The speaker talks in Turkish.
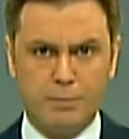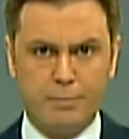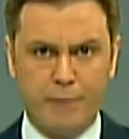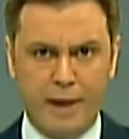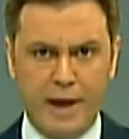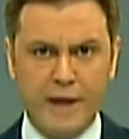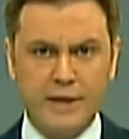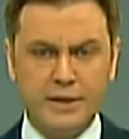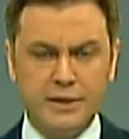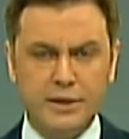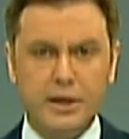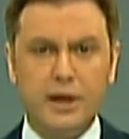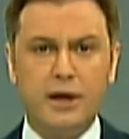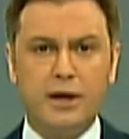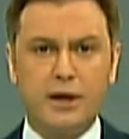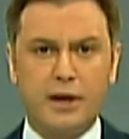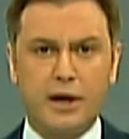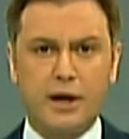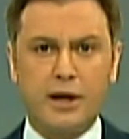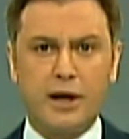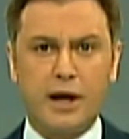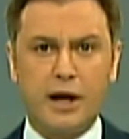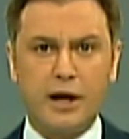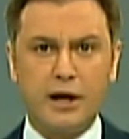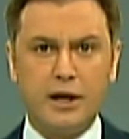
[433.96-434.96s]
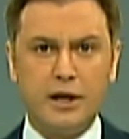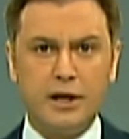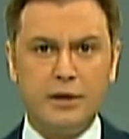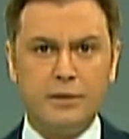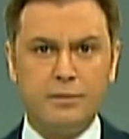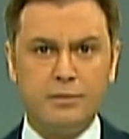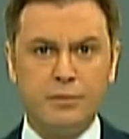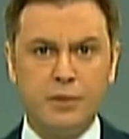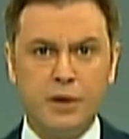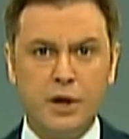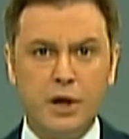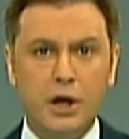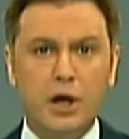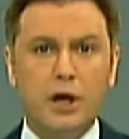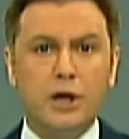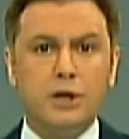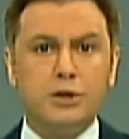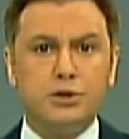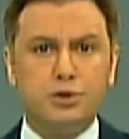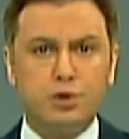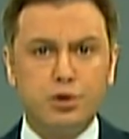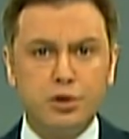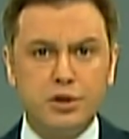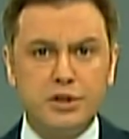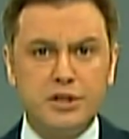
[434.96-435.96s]
Ben kararlıyım.
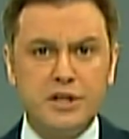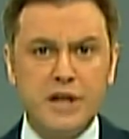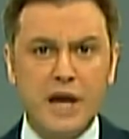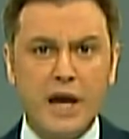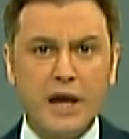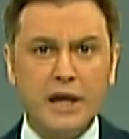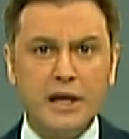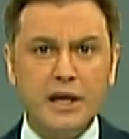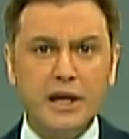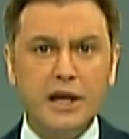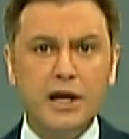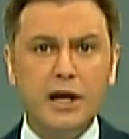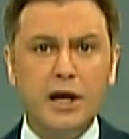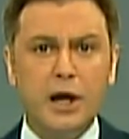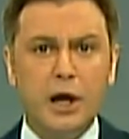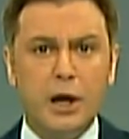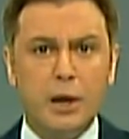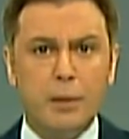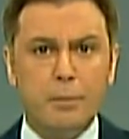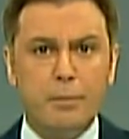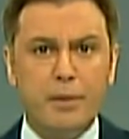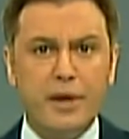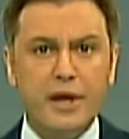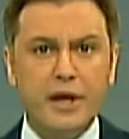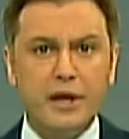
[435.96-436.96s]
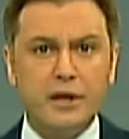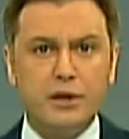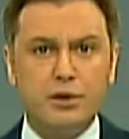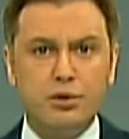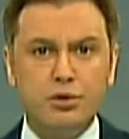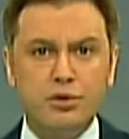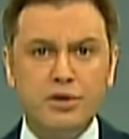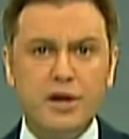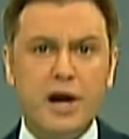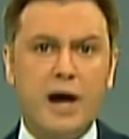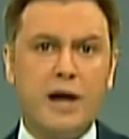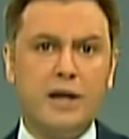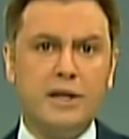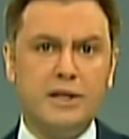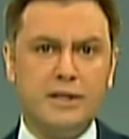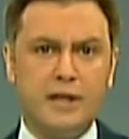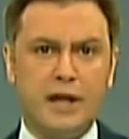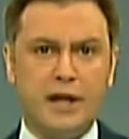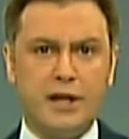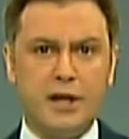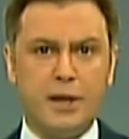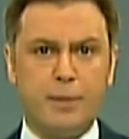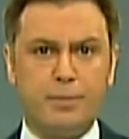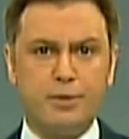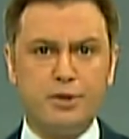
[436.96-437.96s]
Türkiye'yi bir dünya
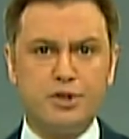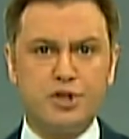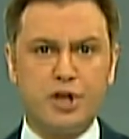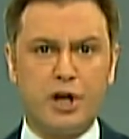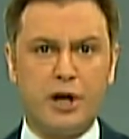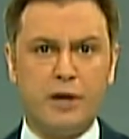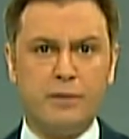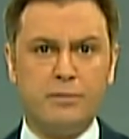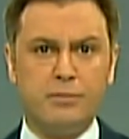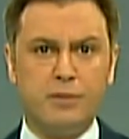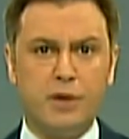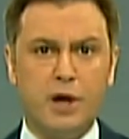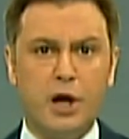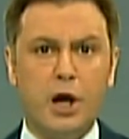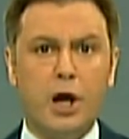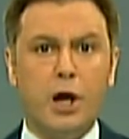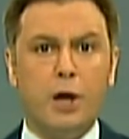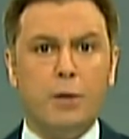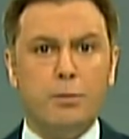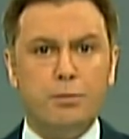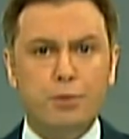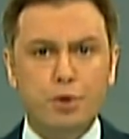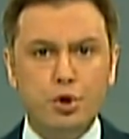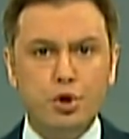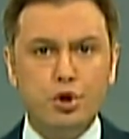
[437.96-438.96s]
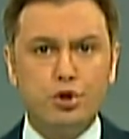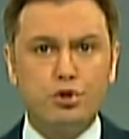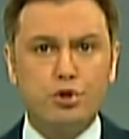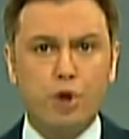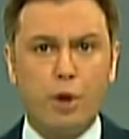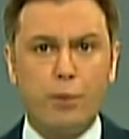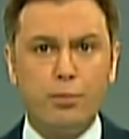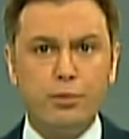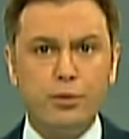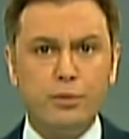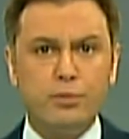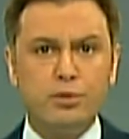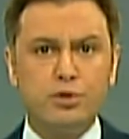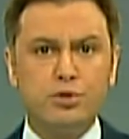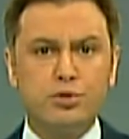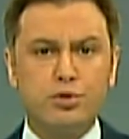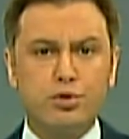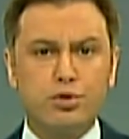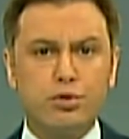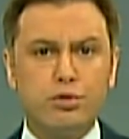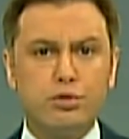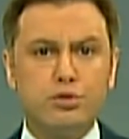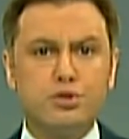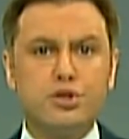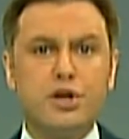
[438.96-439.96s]
lideri yapacağım. Büyük toplumun
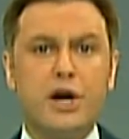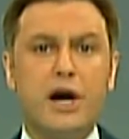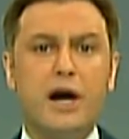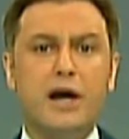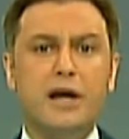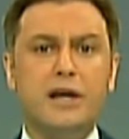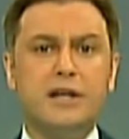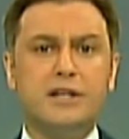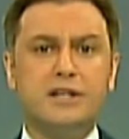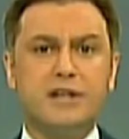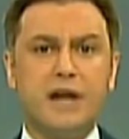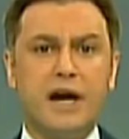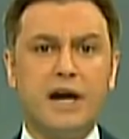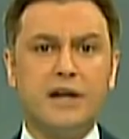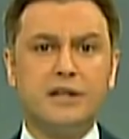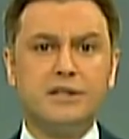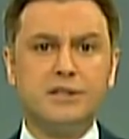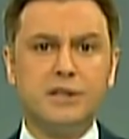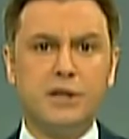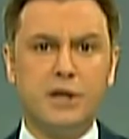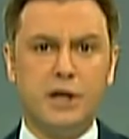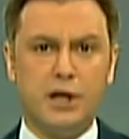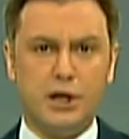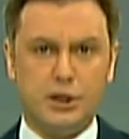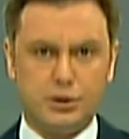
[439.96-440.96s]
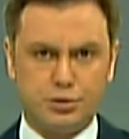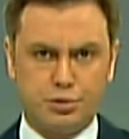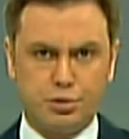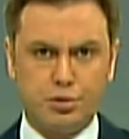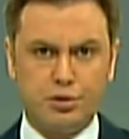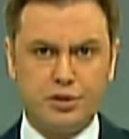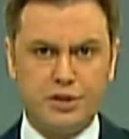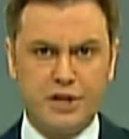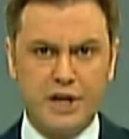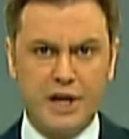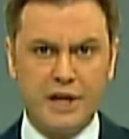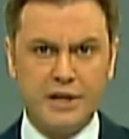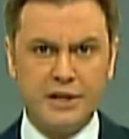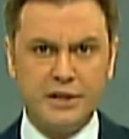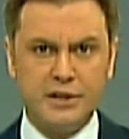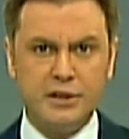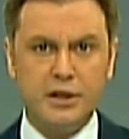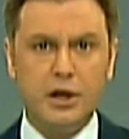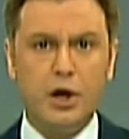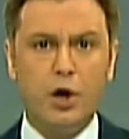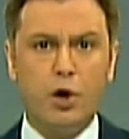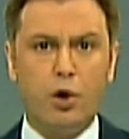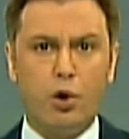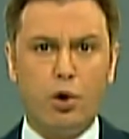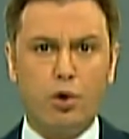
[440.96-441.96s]
kurulacağı ilk yer
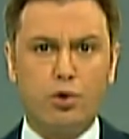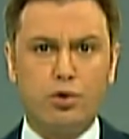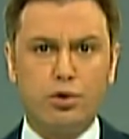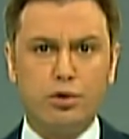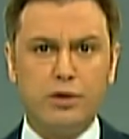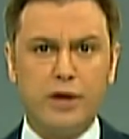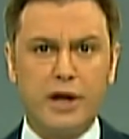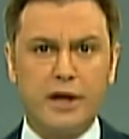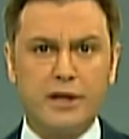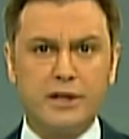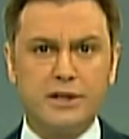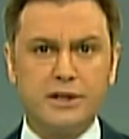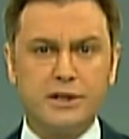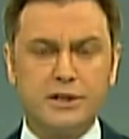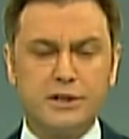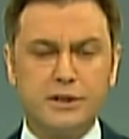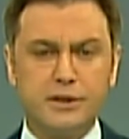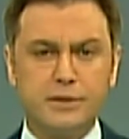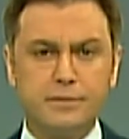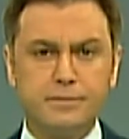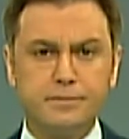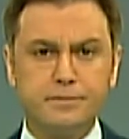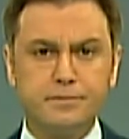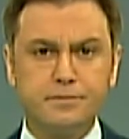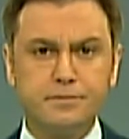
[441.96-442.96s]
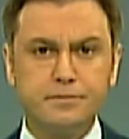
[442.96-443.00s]
Türkiye'nin okullarıdır.